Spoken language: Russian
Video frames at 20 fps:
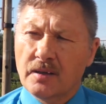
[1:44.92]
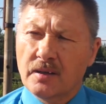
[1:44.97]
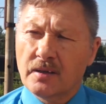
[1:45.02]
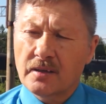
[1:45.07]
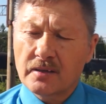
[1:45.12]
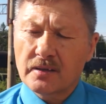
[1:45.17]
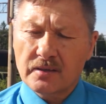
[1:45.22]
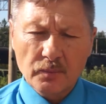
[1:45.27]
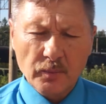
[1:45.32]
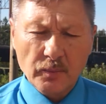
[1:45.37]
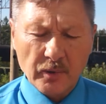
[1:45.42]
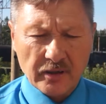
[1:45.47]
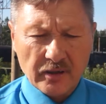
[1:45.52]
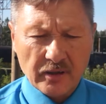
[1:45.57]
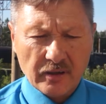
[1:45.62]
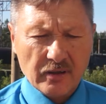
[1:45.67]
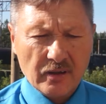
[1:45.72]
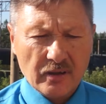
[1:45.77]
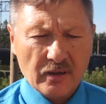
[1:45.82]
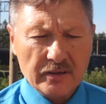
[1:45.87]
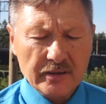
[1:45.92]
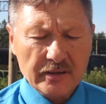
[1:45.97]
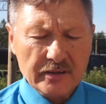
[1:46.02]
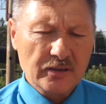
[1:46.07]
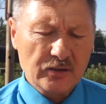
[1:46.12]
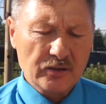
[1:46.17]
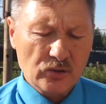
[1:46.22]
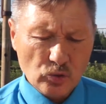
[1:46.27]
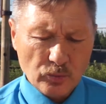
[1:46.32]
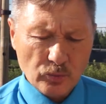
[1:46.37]
это материал, это
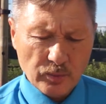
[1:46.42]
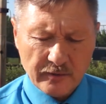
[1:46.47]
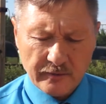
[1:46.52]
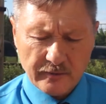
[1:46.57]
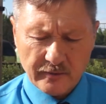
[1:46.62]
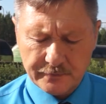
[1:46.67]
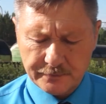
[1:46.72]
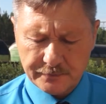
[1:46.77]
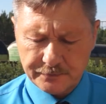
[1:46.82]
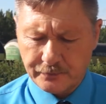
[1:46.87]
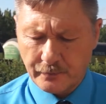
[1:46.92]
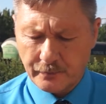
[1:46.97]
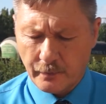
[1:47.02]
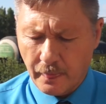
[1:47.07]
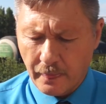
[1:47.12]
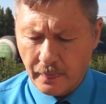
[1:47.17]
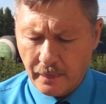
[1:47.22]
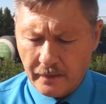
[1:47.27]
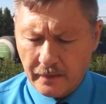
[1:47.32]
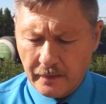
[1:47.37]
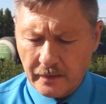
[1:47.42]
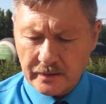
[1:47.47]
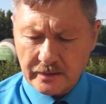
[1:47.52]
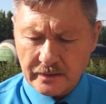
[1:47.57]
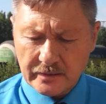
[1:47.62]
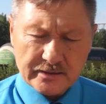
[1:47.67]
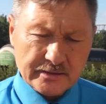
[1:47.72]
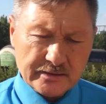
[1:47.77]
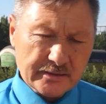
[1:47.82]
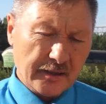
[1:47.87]
топливо,
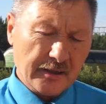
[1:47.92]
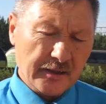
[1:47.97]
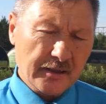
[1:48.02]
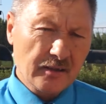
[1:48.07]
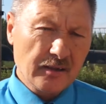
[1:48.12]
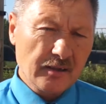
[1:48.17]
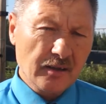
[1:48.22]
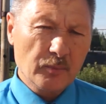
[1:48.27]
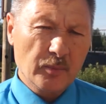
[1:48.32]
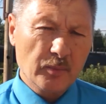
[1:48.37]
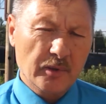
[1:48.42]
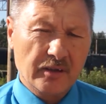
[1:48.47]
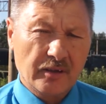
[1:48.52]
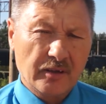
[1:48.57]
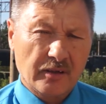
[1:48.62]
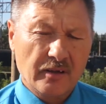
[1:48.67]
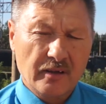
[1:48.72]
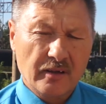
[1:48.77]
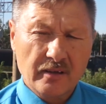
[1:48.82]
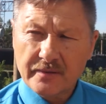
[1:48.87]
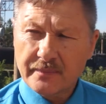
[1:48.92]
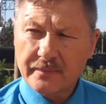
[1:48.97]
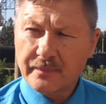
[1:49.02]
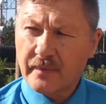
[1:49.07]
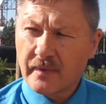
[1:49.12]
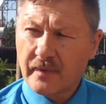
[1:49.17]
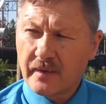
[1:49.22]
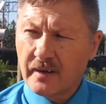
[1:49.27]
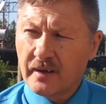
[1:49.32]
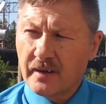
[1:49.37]
это строительные материалы,
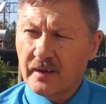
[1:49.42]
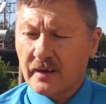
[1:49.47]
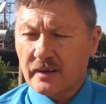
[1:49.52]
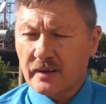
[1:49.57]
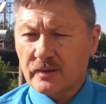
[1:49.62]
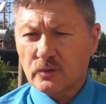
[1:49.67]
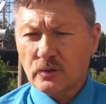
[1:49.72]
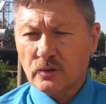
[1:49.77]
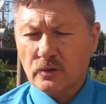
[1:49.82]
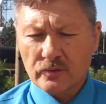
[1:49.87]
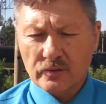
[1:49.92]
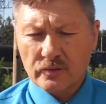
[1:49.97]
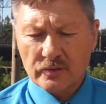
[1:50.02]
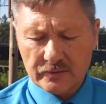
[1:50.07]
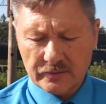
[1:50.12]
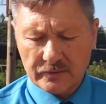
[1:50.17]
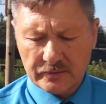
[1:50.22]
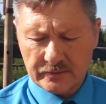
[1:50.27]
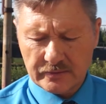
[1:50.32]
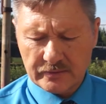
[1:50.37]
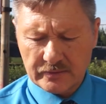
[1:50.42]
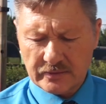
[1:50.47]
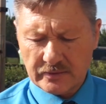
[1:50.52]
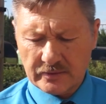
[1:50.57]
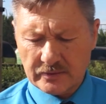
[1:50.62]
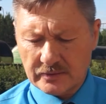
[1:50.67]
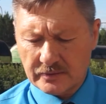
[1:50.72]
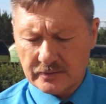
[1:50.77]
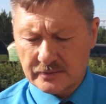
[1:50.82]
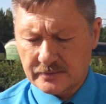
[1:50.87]
которые
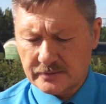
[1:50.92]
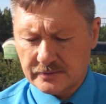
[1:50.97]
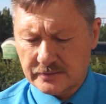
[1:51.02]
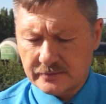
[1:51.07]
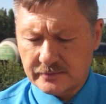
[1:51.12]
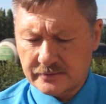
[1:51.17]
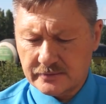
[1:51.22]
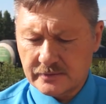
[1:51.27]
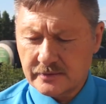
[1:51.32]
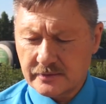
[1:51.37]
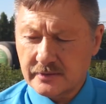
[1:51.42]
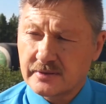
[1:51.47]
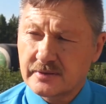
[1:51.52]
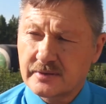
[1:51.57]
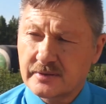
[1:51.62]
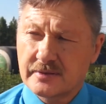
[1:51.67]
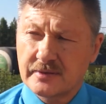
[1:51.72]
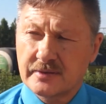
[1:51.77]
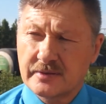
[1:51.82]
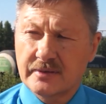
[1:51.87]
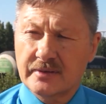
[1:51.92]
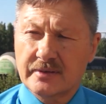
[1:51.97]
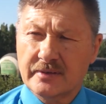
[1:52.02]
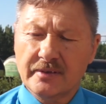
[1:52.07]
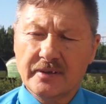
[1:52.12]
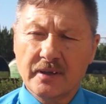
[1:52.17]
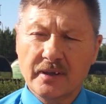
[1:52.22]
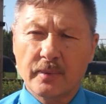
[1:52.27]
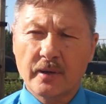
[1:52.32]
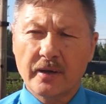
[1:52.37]
э,
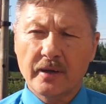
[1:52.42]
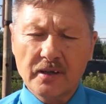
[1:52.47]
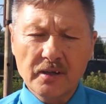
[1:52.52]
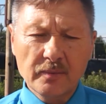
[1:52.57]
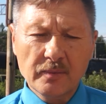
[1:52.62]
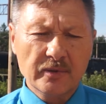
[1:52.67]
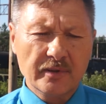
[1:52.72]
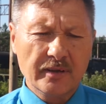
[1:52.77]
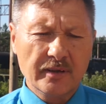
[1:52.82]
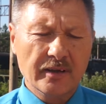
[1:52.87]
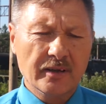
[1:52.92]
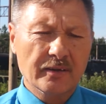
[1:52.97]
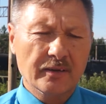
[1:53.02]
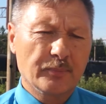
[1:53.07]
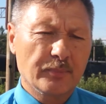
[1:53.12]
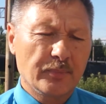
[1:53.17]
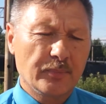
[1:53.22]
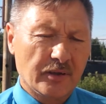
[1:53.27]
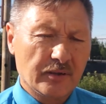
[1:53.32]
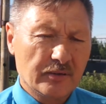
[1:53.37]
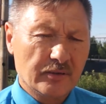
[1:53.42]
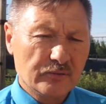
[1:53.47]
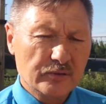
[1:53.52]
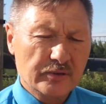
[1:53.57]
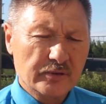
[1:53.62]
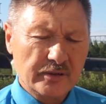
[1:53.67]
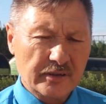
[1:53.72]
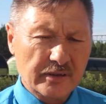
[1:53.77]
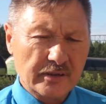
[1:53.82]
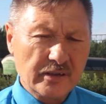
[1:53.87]
необходимы для
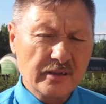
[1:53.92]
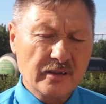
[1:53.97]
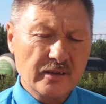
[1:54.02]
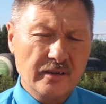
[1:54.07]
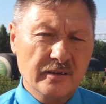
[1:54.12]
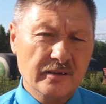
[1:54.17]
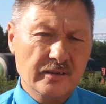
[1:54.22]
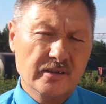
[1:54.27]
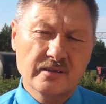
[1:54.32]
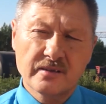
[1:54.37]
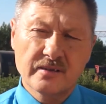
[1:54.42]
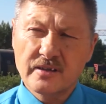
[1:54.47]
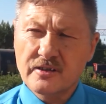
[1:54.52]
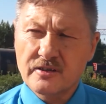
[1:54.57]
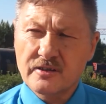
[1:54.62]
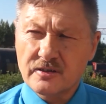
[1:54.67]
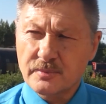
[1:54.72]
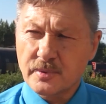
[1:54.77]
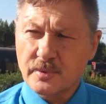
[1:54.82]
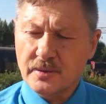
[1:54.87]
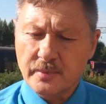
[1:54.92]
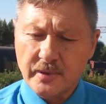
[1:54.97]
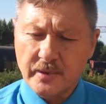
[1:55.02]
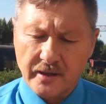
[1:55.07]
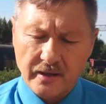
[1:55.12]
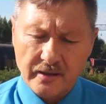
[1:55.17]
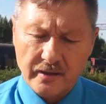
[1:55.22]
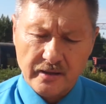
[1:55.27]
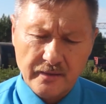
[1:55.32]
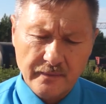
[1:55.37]
производственной деятельности нашего
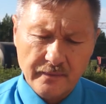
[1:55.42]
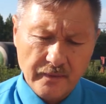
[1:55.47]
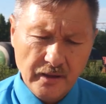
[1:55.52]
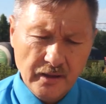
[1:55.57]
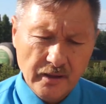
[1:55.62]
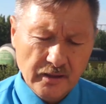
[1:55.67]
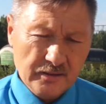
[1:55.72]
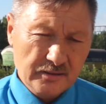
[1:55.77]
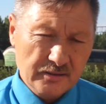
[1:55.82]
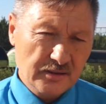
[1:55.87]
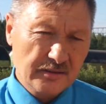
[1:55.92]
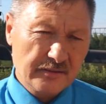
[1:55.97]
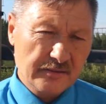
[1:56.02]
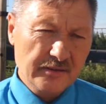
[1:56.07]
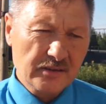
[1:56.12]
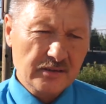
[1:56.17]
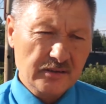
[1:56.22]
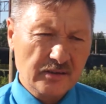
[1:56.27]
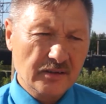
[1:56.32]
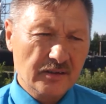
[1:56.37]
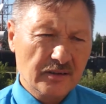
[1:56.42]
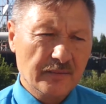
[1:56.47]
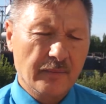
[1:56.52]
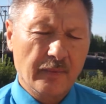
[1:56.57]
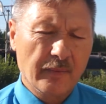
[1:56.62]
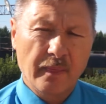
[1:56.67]
предприятия. Соответственно,